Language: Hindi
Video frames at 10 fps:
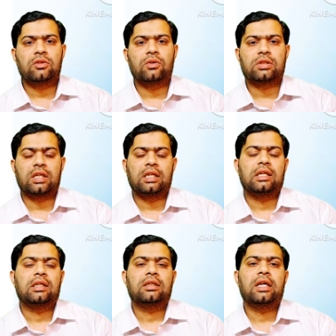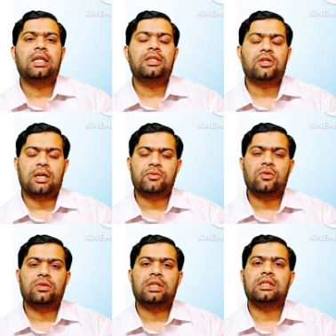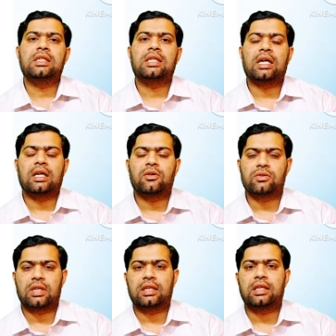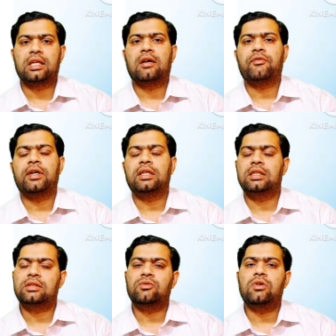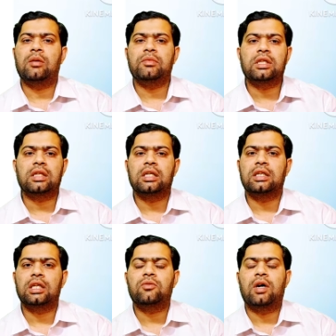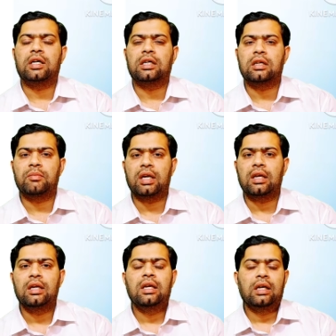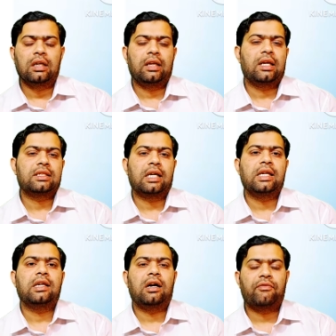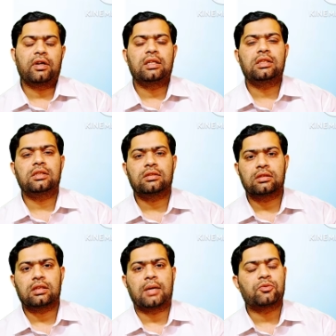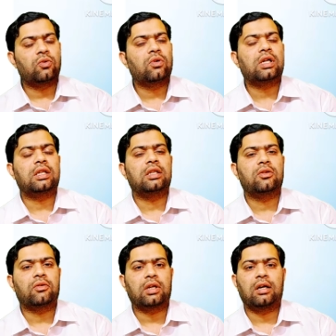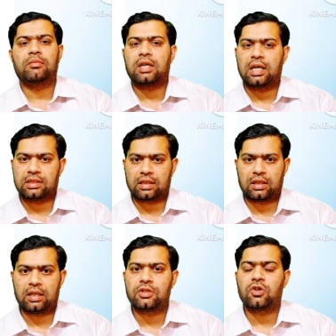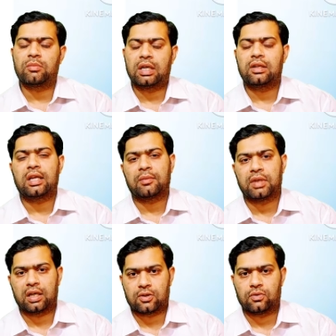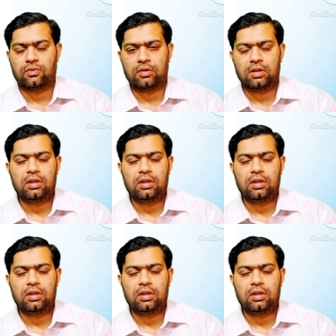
डोज की यानी जो कैप्सूल होते हैं इसकी क्या क्या डोज रहती है या फिर इसको हम कितने कितने क्वांटिटी में लेना चाहिए या फिर इस कैप्सूल को कितने दिनों तक हम खा सकते हैं जो हमारे लिए लाभदायक हो